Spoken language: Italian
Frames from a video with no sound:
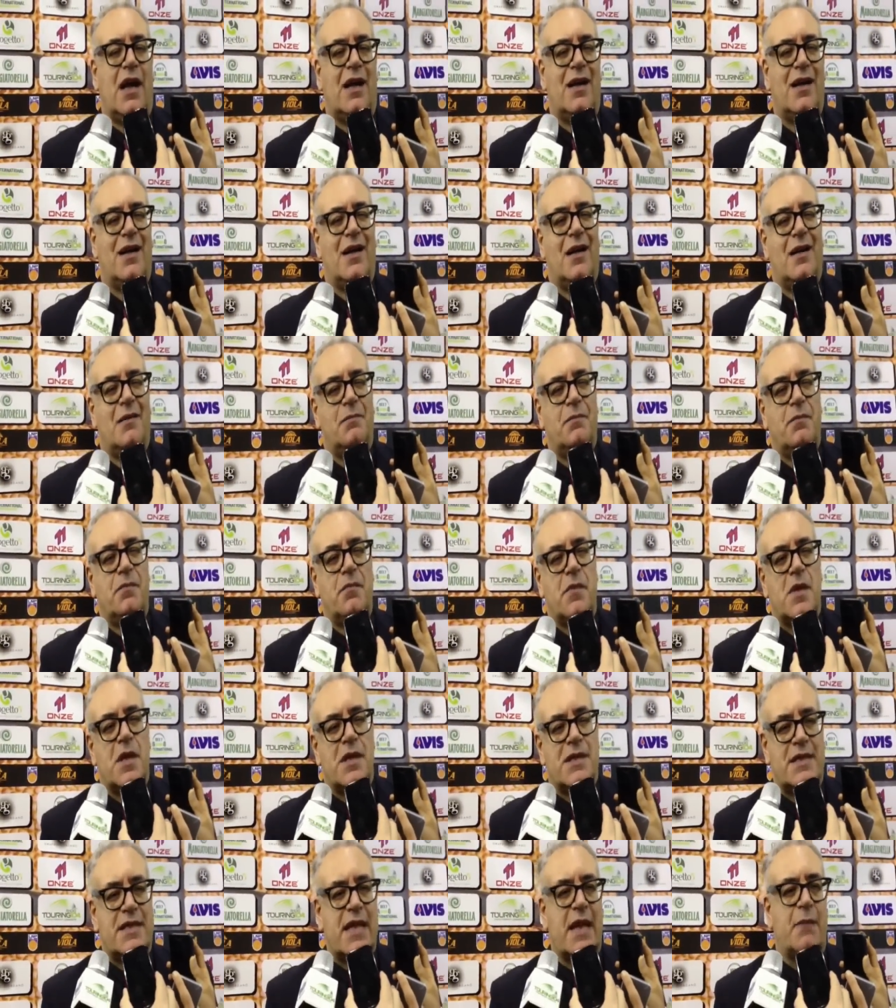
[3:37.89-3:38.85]

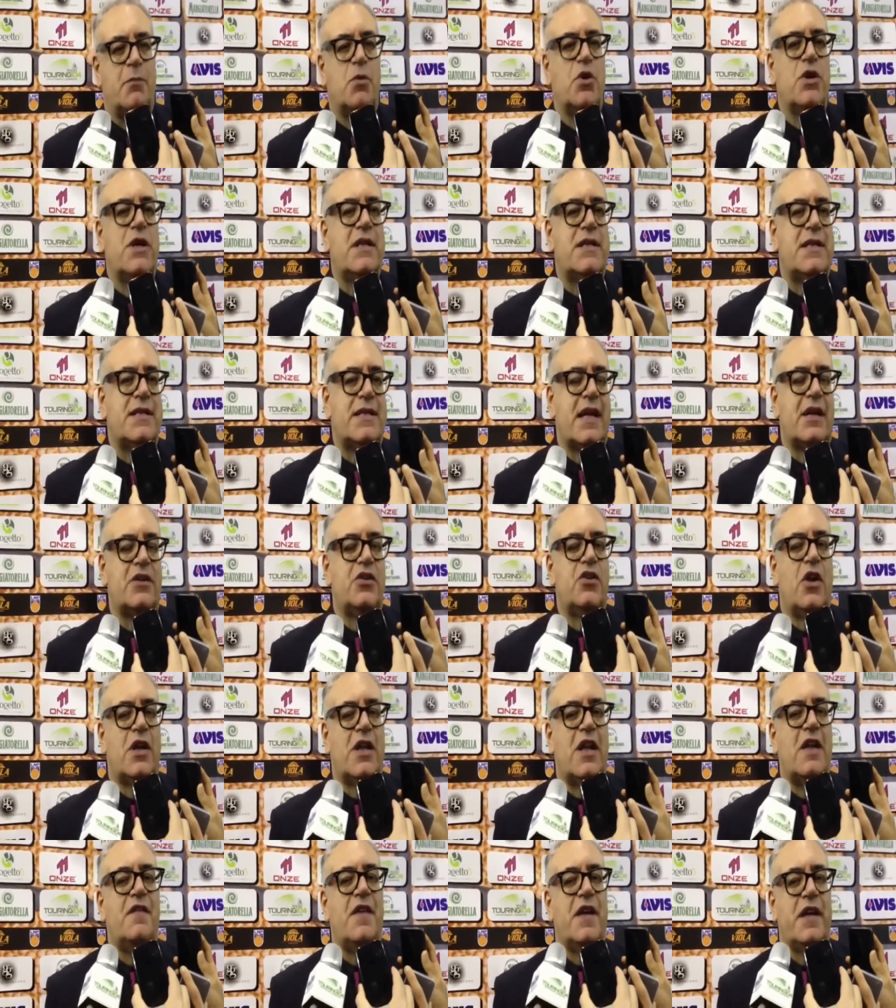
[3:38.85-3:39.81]
ehm, stiamo
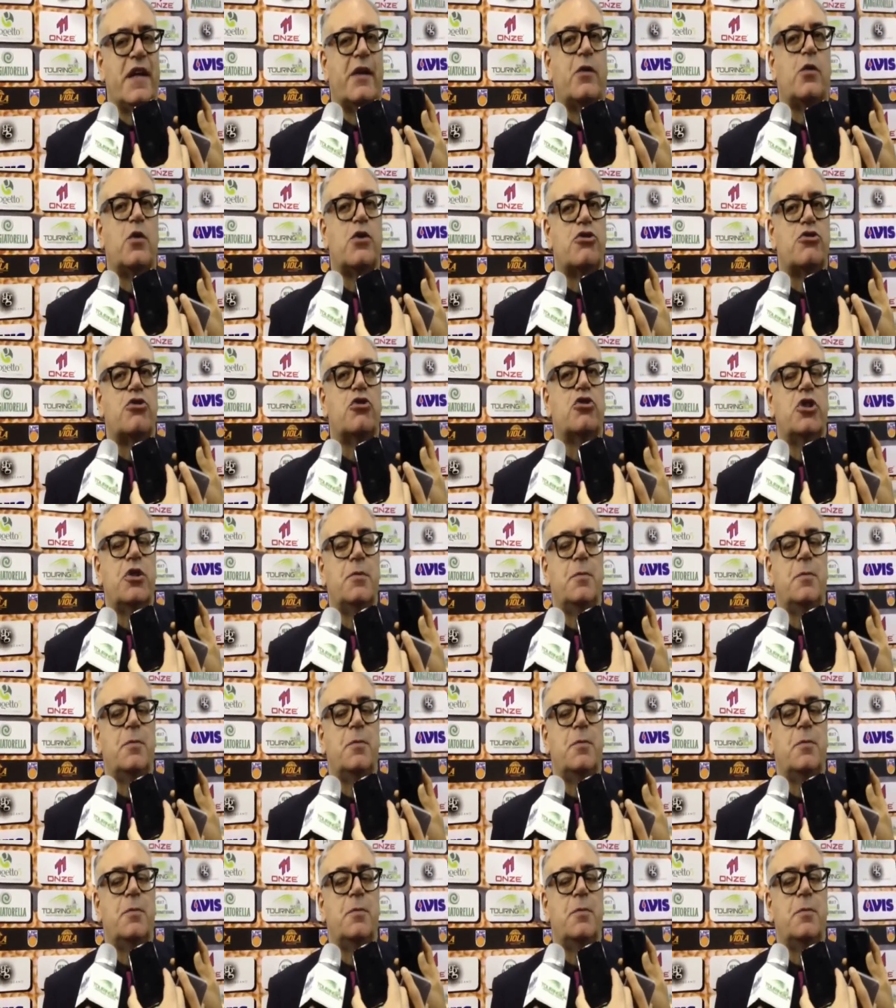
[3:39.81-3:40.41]
iniziando ad avere questo